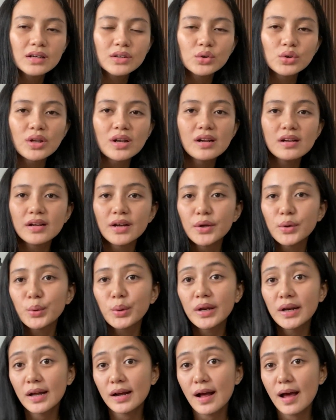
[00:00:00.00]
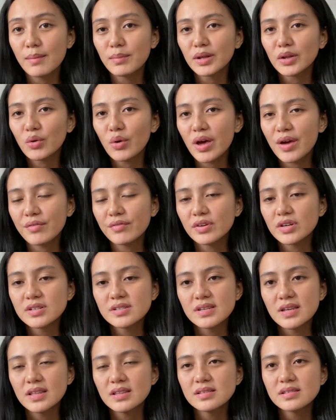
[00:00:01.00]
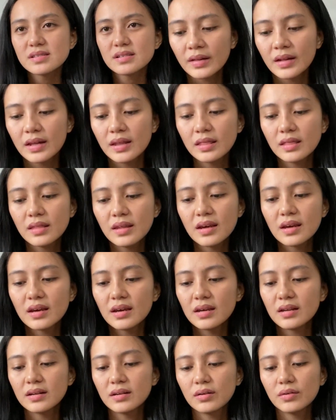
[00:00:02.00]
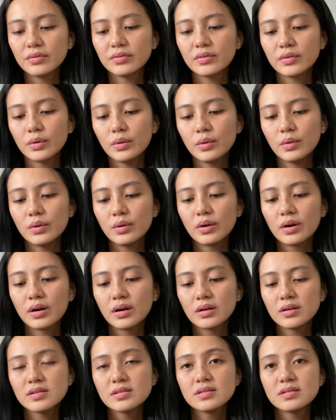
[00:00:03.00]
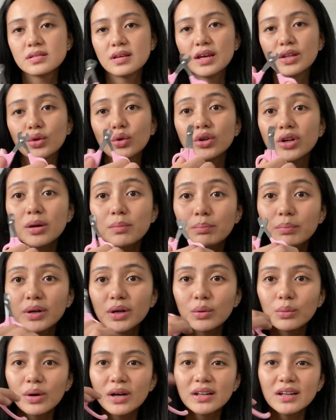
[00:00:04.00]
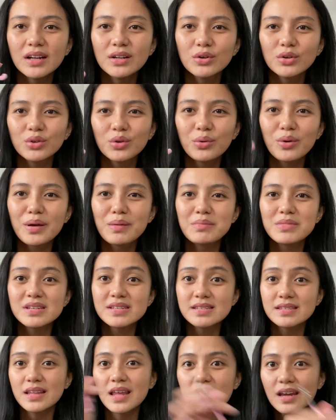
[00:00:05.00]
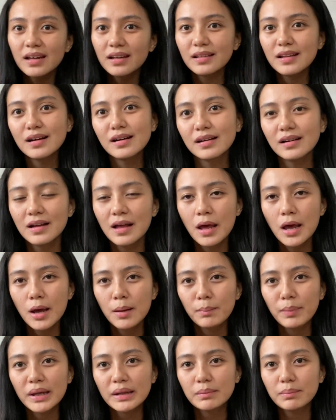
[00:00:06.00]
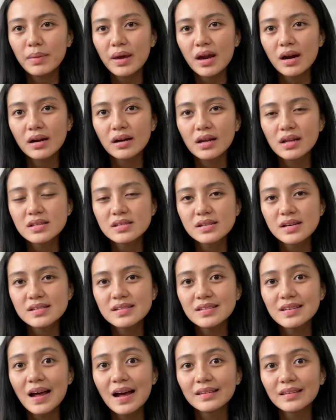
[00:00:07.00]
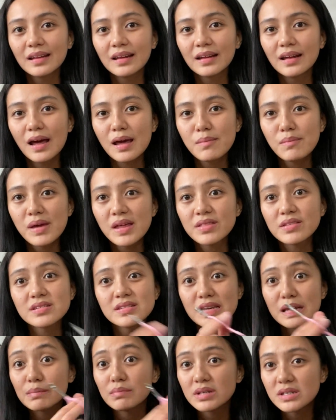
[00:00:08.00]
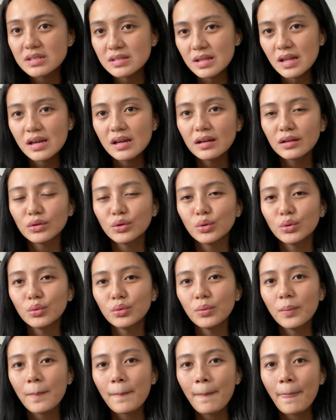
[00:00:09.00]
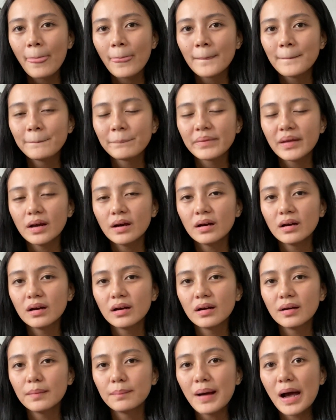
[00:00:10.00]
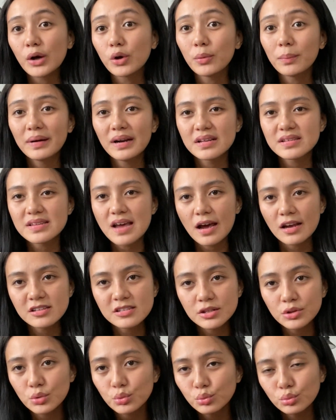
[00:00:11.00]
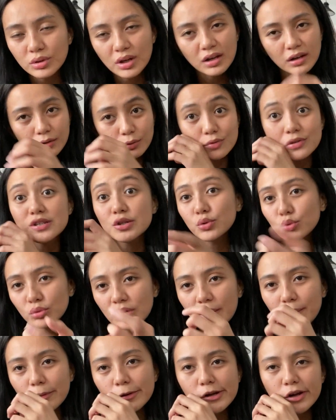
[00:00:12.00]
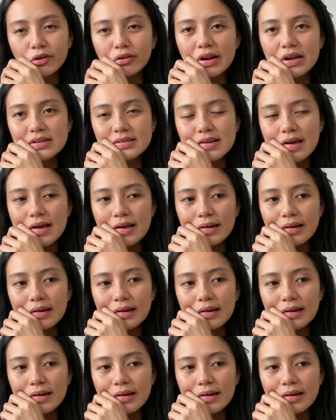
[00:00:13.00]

Ito talaga yung ginagamit ko ever since. And then, of course, ito number one ano to eh, mistake ng pet parents. Kasi dati, I made the same mistake nung uh, bago pa lang sa akin si Tuna. Nung si Tuna pa lang niya sa